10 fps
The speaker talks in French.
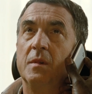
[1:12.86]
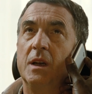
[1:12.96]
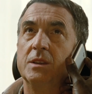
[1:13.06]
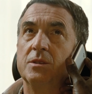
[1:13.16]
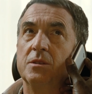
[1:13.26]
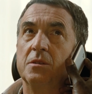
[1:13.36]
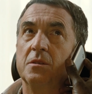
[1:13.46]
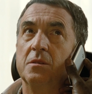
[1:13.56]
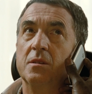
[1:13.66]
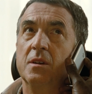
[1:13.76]
Voilà,
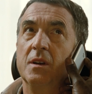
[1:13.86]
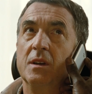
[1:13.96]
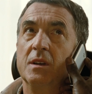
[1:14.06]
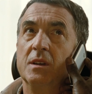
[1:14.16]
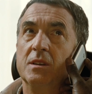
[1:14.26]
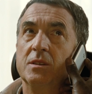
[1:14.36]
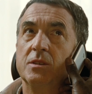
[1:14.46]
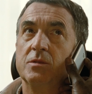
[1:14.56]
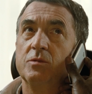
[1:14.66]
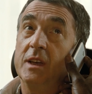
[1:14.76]
je...
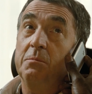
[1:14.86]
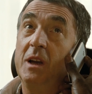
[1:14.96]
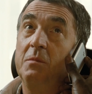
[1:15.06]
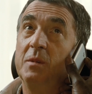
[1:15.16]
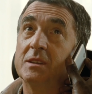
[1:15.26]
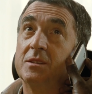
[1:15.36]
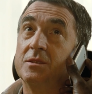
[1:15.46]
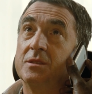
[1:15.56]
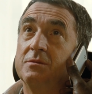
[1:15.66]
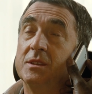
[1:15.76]
Je vous appelle parce que
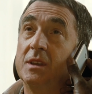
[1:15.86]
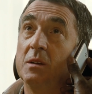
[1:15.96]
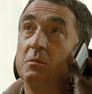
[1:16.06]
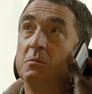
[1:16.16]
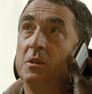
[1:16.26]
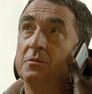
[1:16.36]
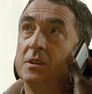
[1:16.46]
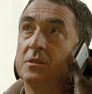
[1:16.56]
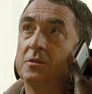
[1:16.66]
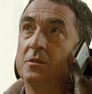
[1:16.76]
j'avais terriblement
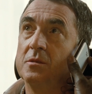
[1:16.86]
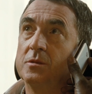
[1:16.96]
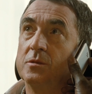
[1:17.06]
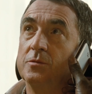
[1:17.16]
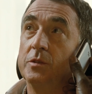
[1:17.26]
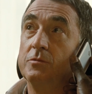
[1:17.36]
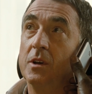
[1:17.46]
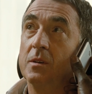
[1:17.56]
envie d'entendre le son de votre